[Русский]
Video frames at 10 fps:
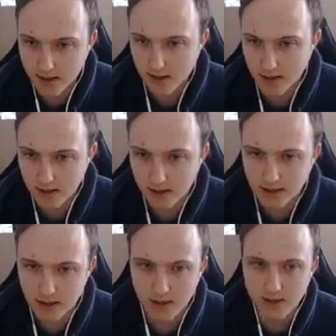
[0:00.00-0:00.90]
э,
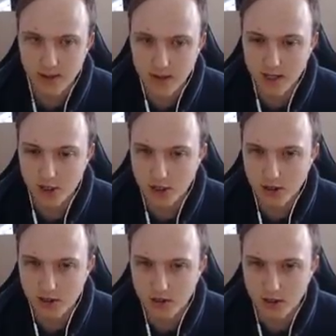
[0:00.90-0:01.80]
золотые ящики.
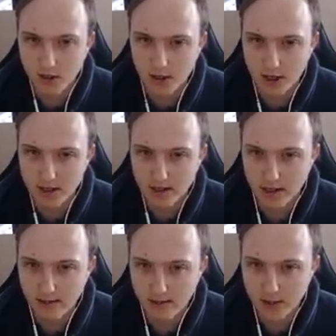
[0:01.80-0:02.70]

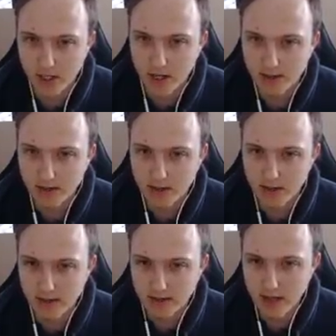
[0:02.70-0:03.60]
Это вообще один
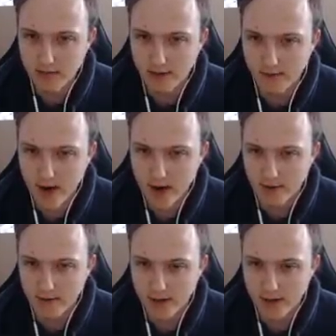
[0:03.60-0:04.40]
из самых фармовых